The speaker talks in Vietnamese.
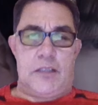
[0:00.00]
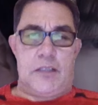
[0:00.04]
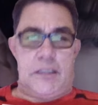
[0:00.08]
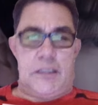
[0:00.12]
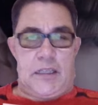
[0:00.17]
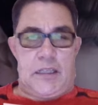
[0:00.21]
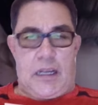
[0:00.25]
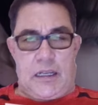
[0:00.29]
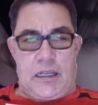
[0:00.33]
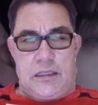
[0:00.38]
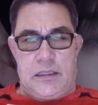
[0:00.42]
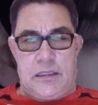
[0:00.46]

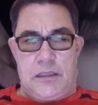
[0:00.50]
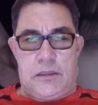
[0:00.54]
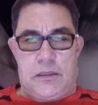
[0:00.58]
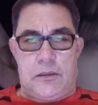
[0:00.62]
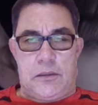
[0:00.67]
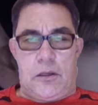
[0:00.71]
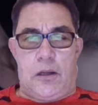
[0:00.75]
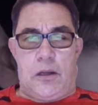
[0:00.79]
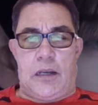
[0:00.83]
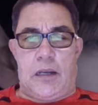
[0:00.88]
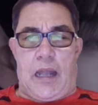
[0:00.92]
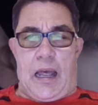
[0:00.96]
rằng
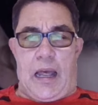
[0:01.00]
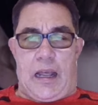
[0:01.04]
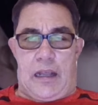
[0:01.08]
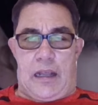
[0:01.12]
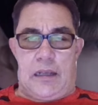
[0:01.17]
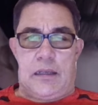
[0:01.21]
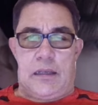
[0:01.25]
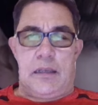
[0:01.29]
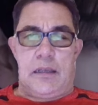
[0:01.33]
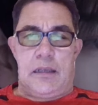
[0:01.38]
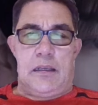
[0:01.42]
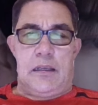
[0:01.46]
đó
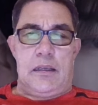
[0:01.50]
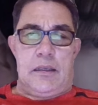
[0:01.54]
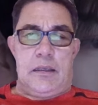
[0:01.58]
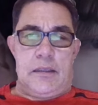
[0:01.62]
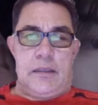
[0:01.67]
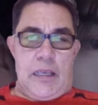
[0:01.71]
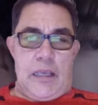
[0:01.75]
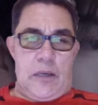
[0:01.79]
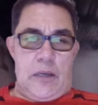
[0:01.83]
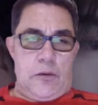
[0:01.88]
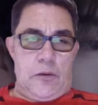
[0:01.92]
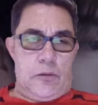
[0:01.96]
là
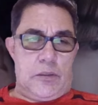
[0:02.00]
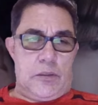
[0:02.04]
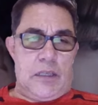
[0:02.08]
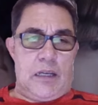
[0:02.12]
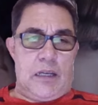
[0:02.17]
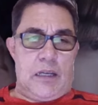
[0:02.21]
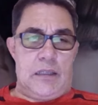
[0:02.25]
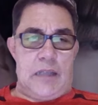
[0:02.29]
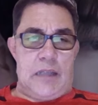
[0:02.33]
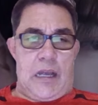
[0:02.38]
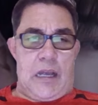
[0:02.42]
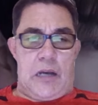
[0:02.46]
gieo
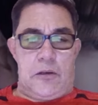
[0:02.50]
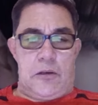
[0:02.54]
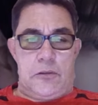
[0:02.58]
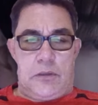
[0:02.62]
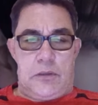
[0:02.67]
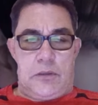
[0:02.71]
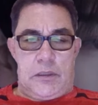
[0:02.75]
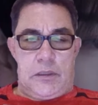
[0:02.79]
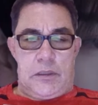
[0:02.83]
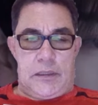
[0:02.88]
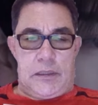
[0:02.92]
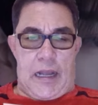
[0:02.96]
nhân nào
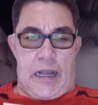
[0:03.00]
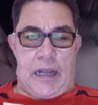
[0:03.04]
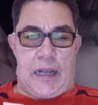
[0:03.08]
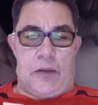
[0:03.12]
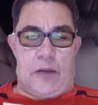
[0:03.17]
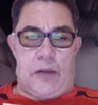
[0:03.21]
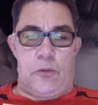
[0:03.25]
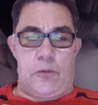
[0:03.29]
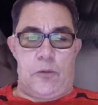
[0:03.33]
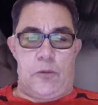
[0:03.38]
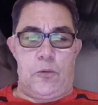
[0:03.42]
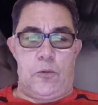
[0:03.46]
gặt
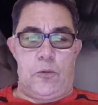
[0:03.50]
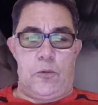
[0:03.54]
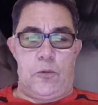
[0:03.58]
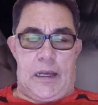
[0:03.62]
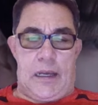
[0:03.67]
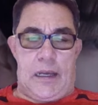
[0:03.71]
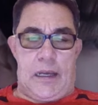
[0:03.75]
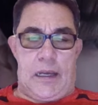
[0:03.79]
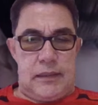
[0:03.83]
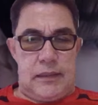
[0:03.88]
quả ấy.